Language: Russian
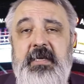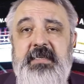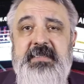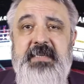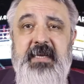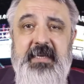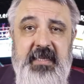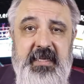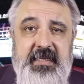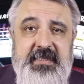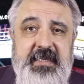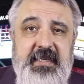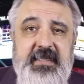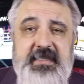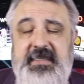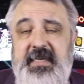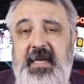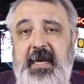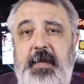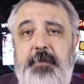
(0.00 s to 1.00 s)

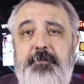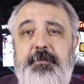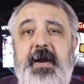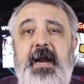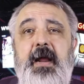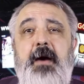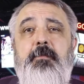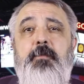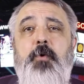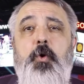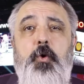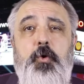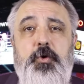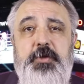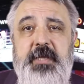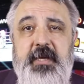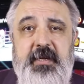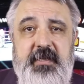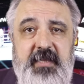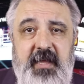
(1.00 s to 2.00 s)
согласится ли
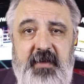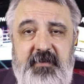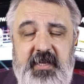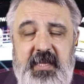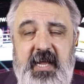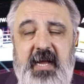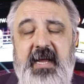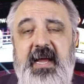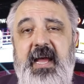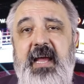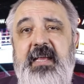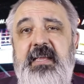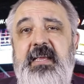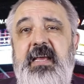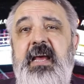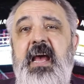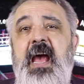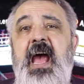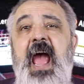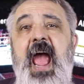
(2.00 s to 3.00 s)
промоутер Дэвина
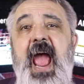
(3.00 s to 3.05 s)
Хейни